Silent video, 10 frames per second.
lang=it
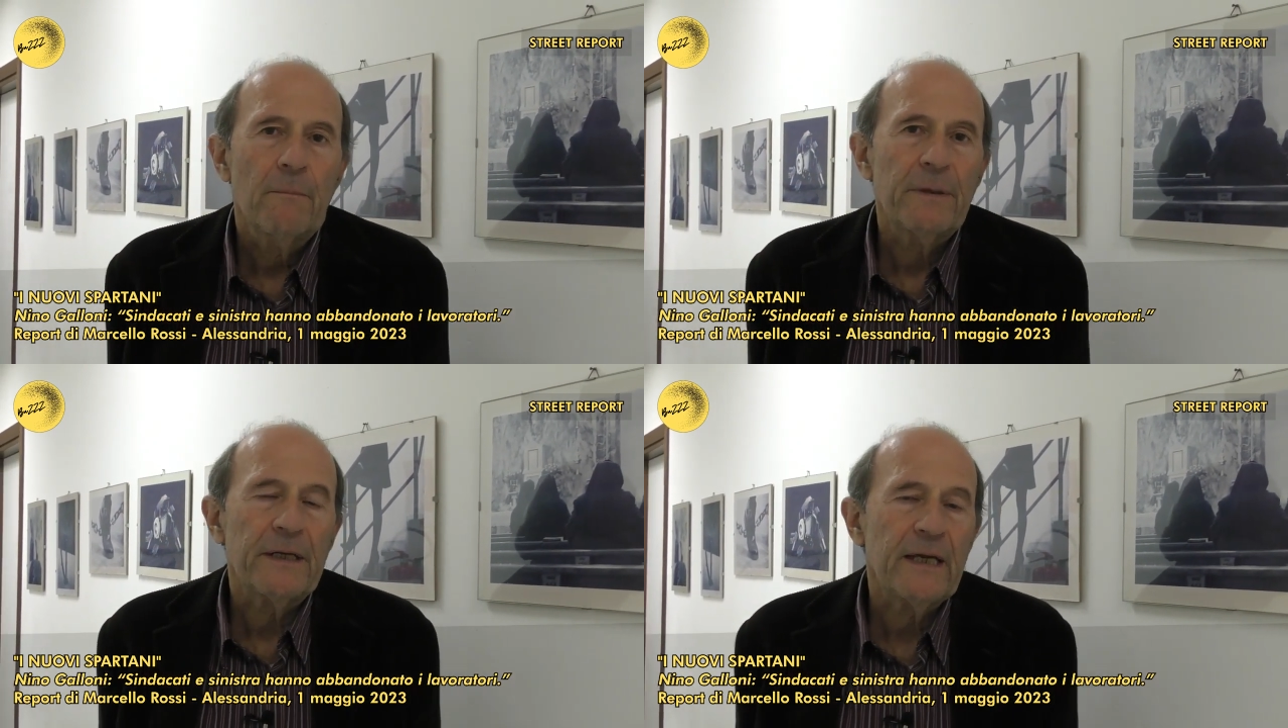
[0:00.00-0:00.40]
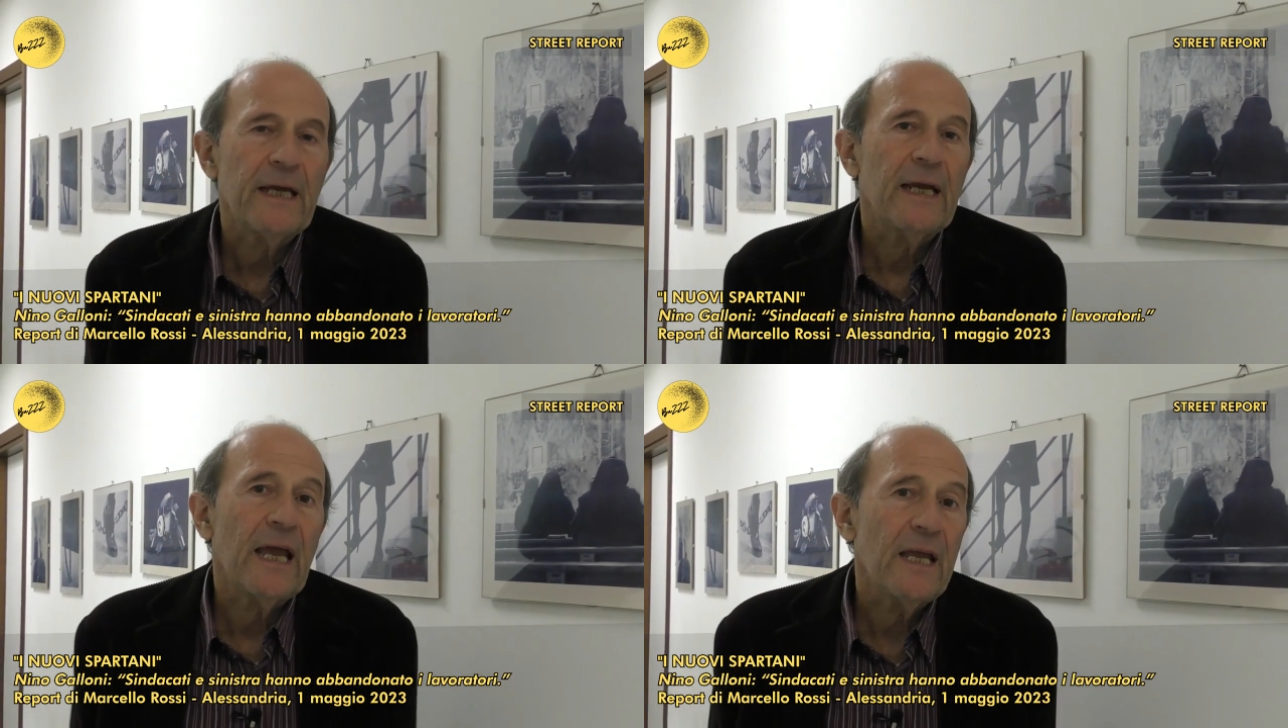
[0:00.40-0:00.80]

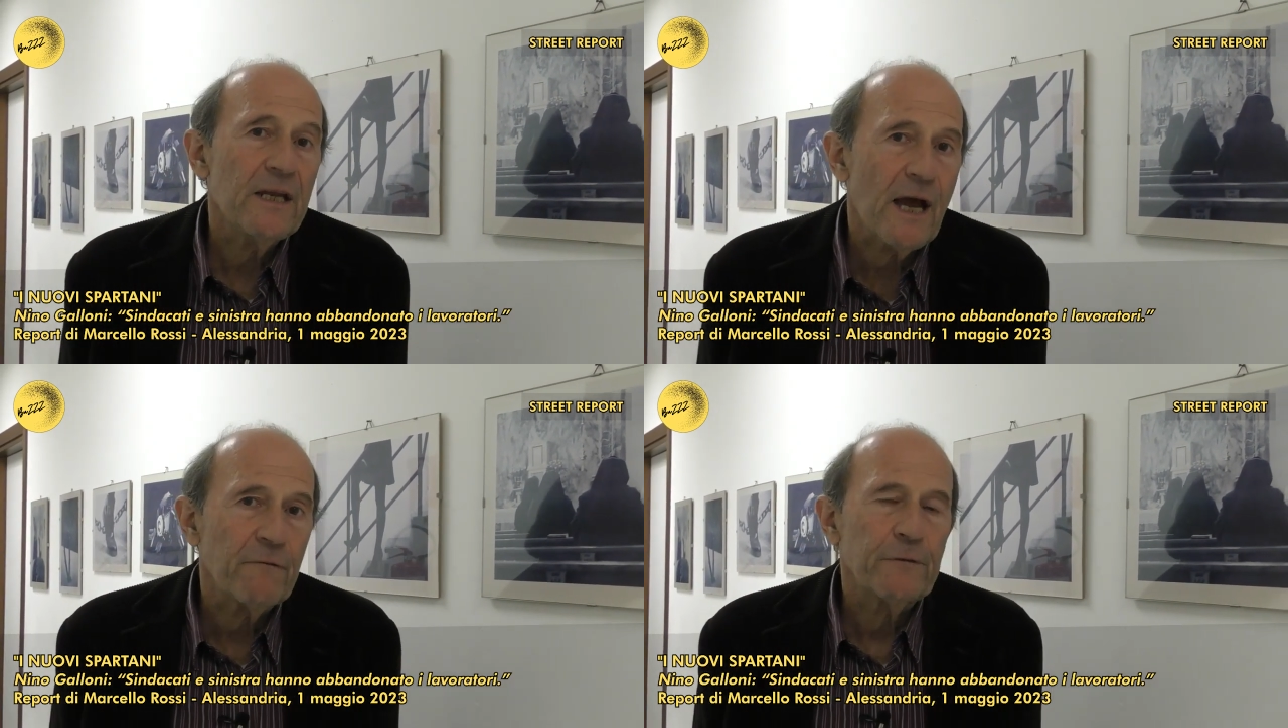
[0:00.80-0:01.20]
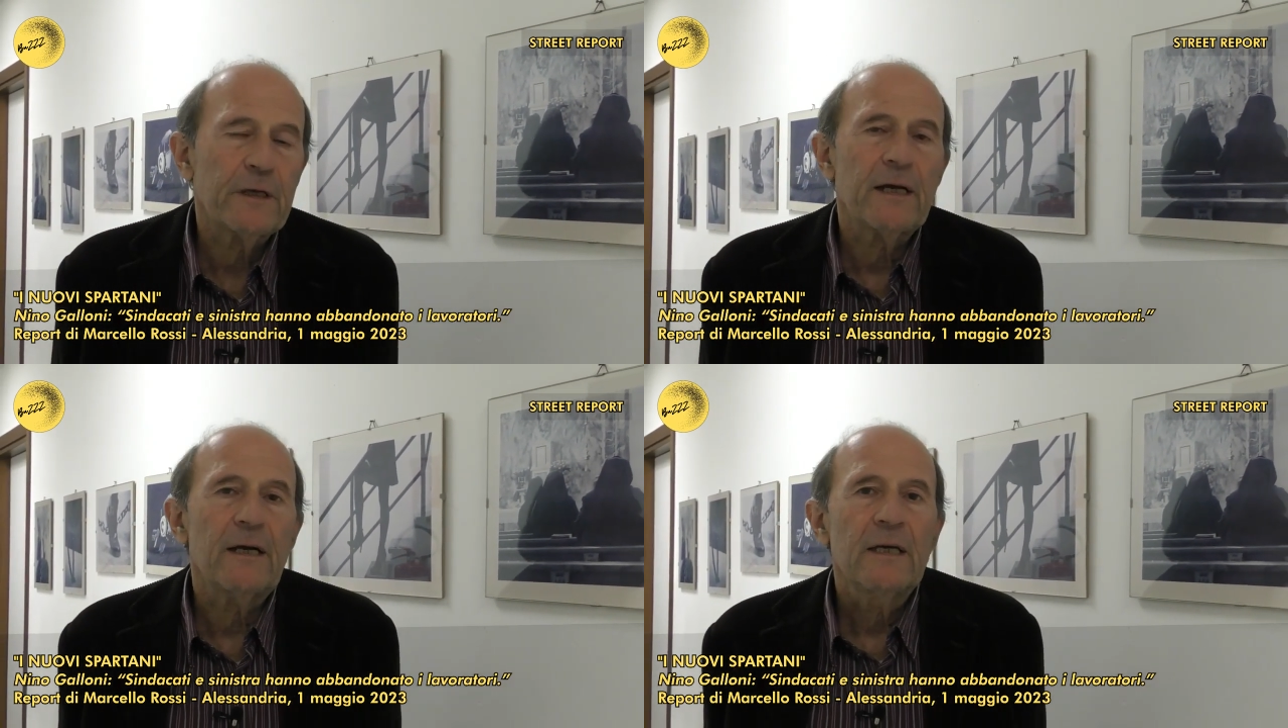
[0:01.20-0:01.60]
perché è in
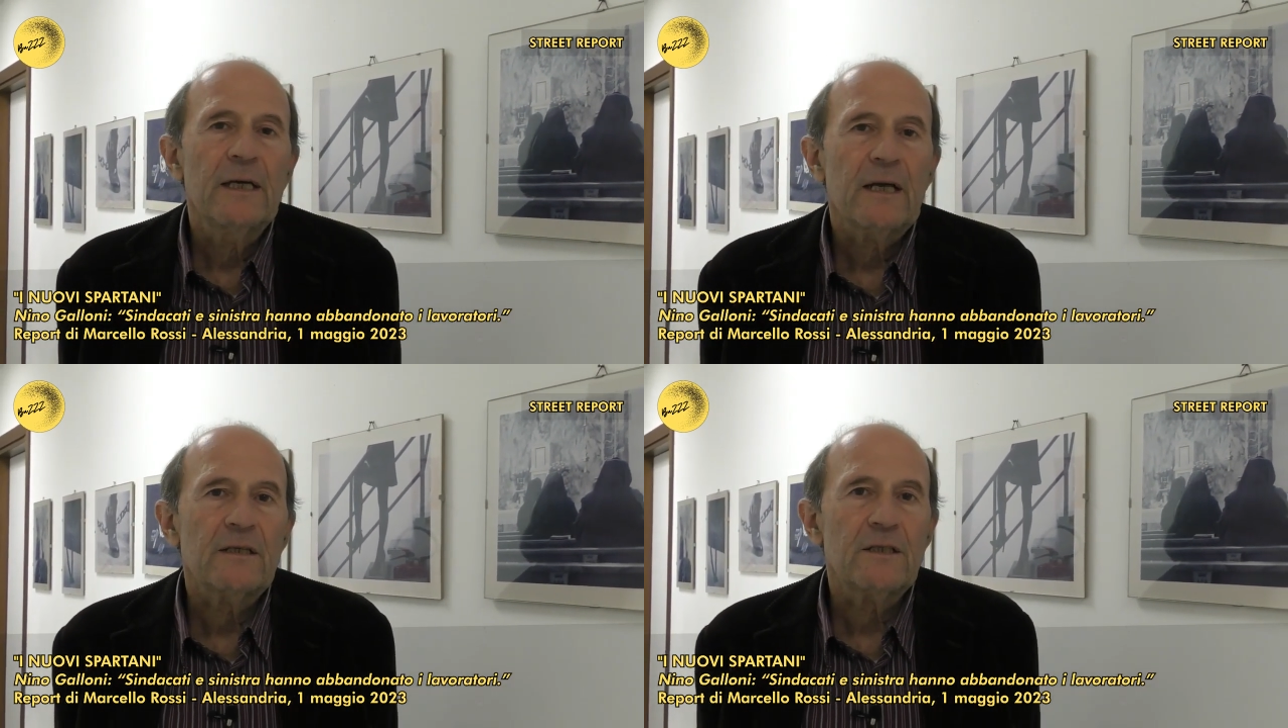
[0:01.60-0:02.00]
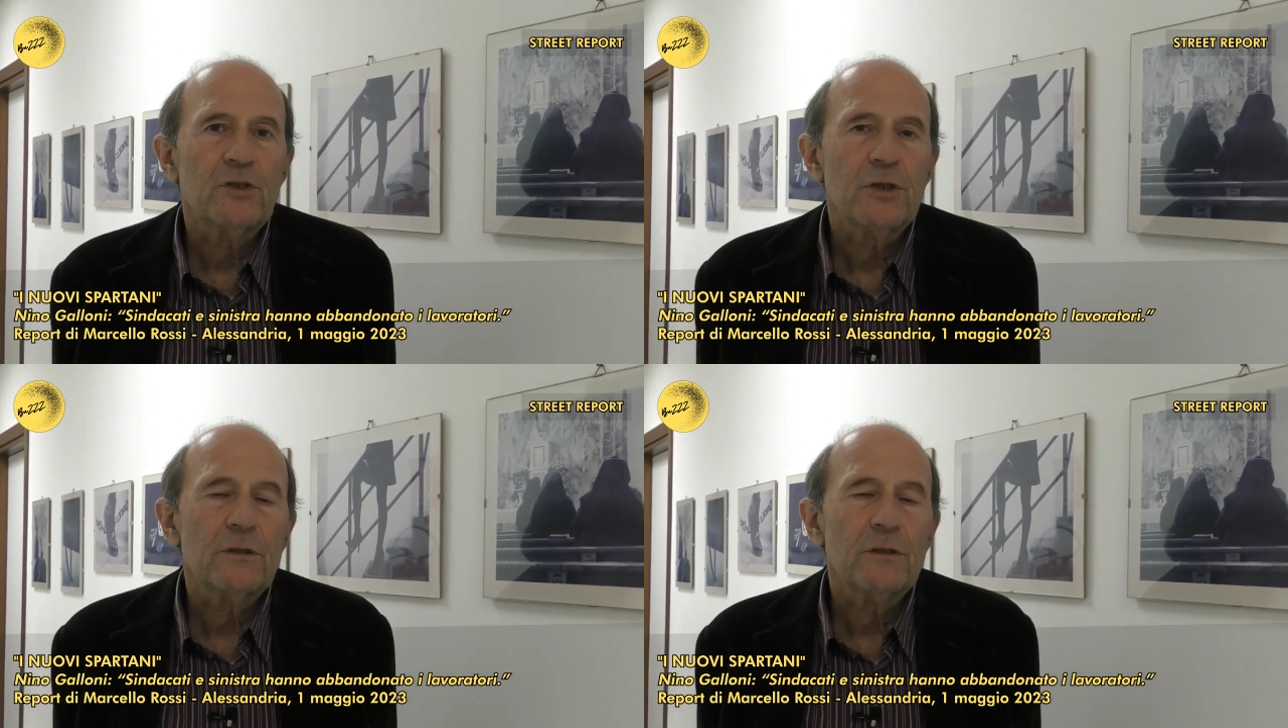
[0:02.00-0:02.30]
Africa che si,